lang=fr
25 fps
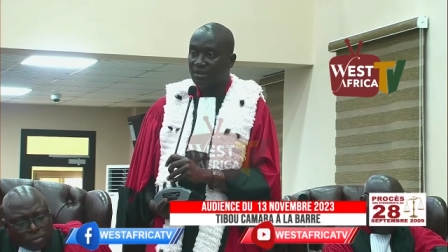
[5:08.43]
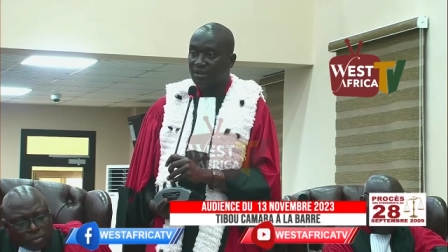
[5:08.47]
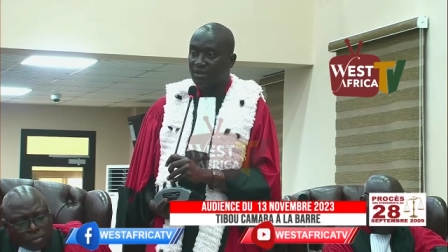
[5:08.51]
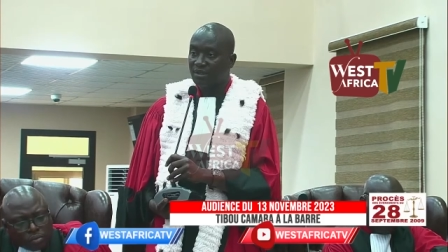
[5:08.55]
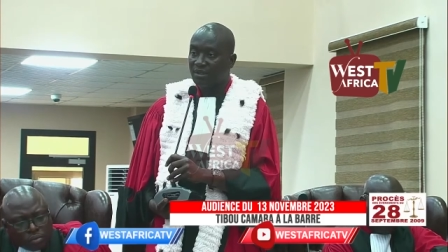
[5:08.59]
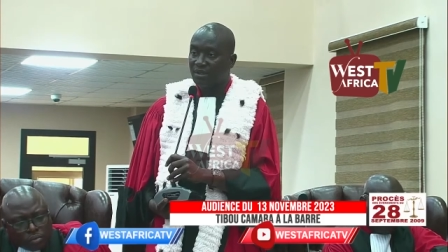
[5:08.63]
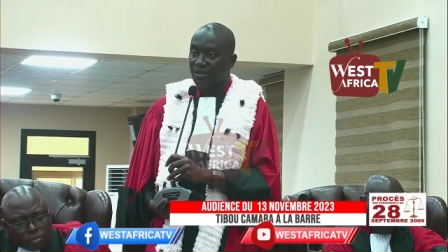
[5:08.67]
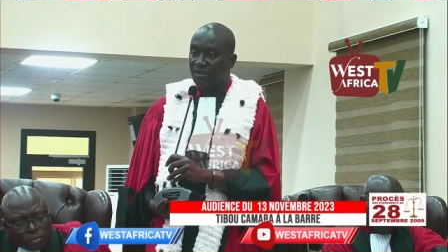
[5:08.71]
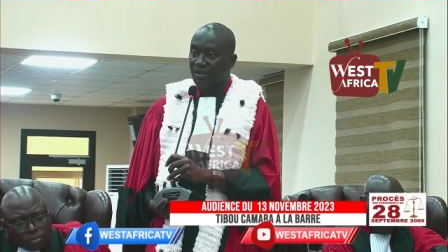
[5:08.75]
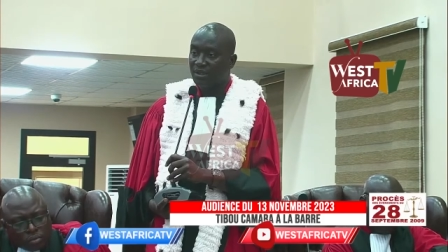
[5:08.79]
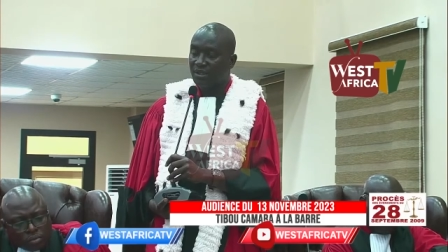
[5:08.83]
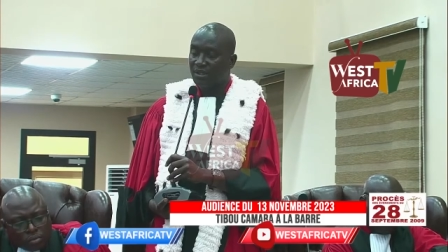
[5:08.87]

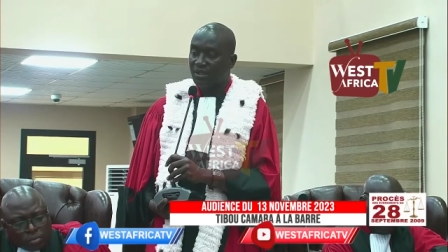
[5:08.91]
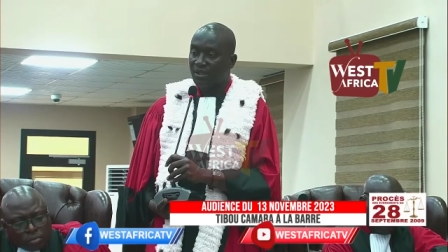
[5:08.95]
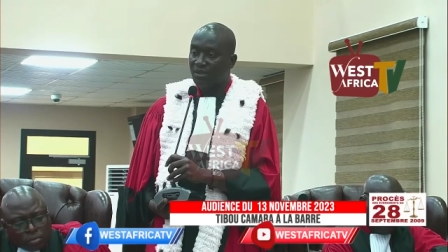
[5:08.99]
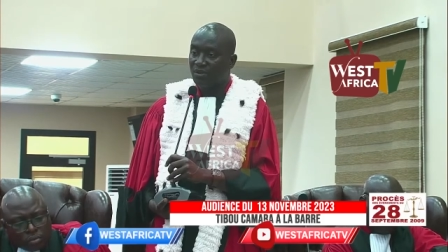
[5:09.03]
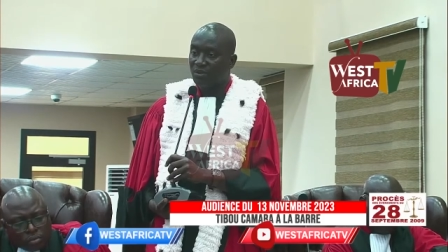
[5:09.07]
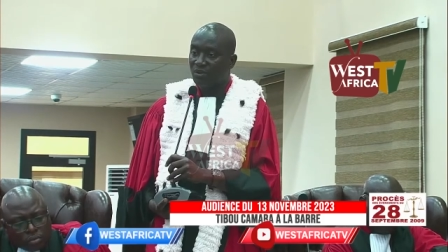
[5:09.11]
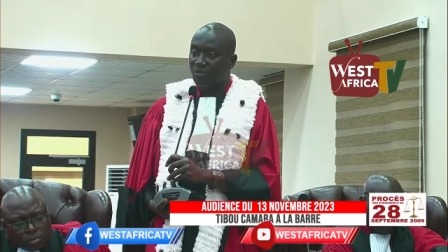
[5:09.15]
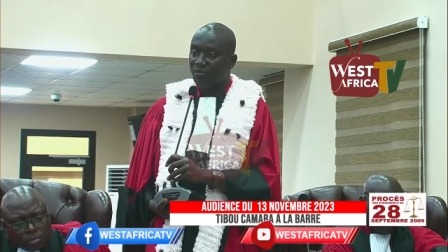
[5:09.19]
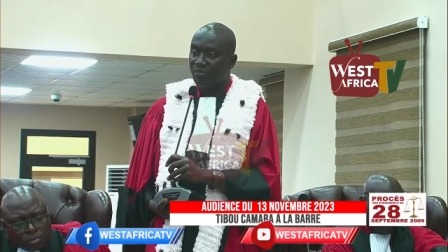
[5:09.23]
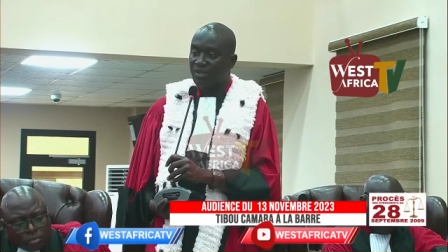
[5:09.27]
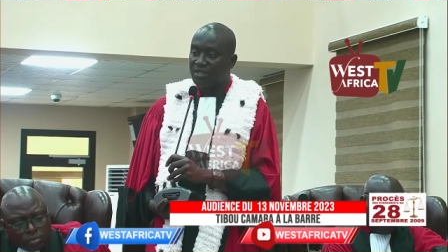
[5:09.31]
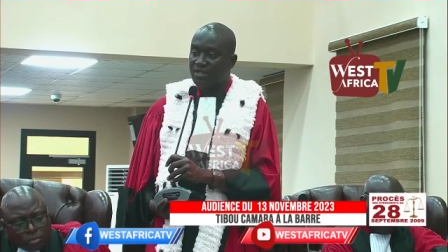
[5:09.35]
et le
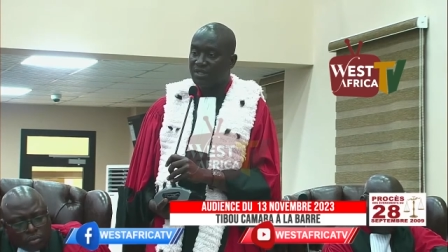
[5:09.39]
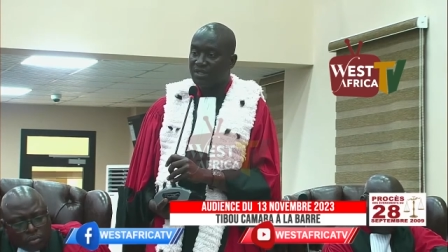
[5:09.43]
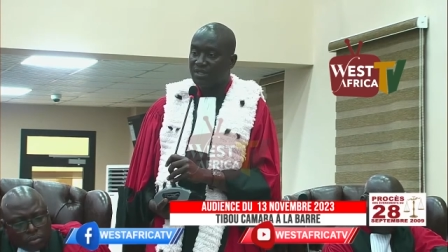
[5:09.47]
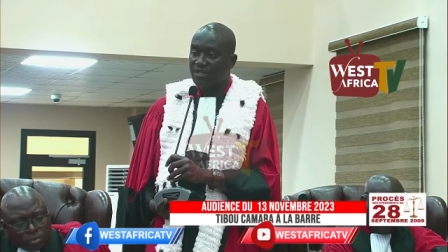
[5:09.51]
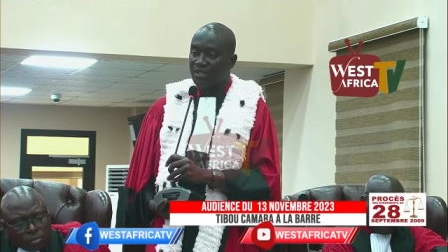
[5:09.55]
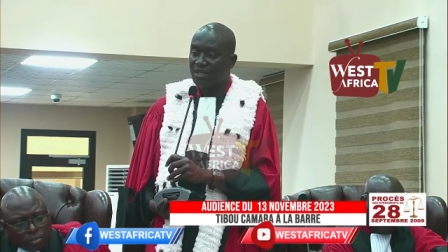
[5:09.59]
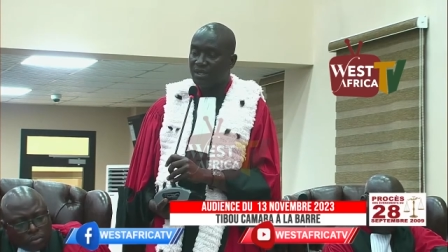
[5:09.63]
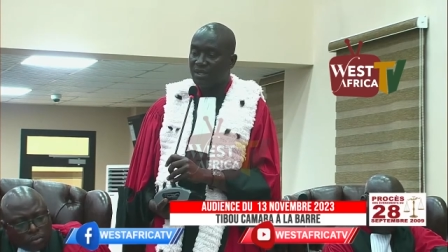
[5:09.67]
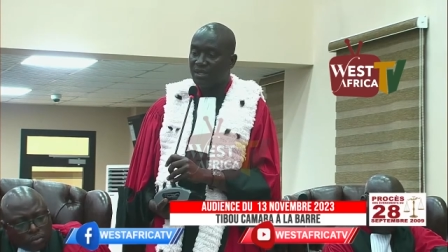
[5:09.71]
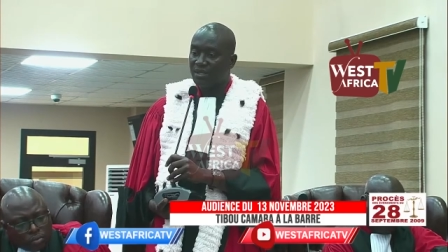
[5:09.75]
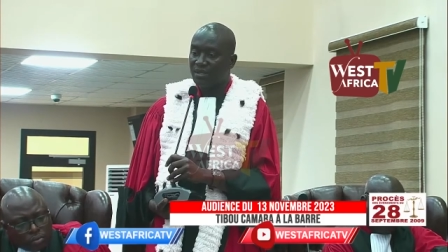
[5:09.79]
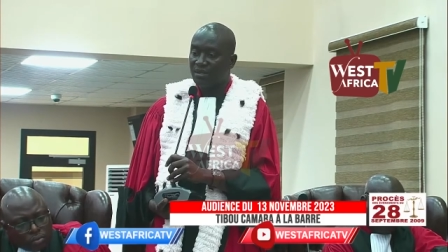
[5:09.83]

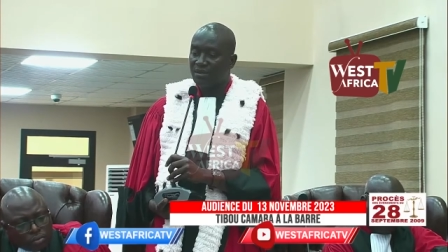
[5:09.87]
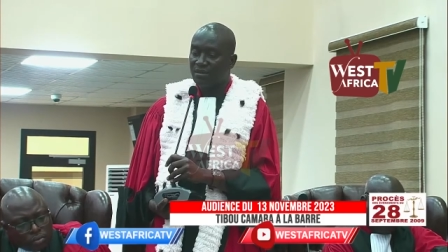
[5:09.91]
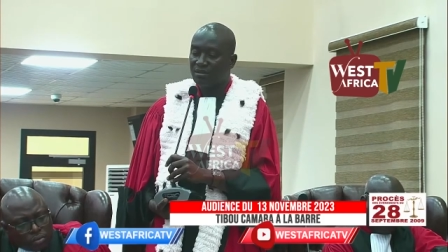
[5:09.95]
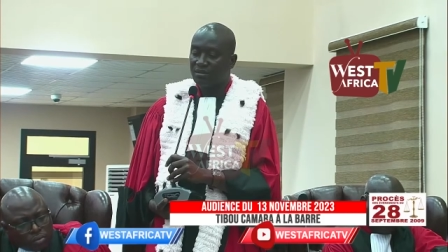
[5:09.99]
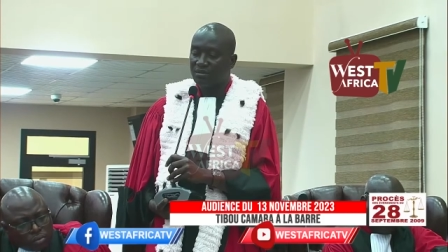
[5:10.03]
président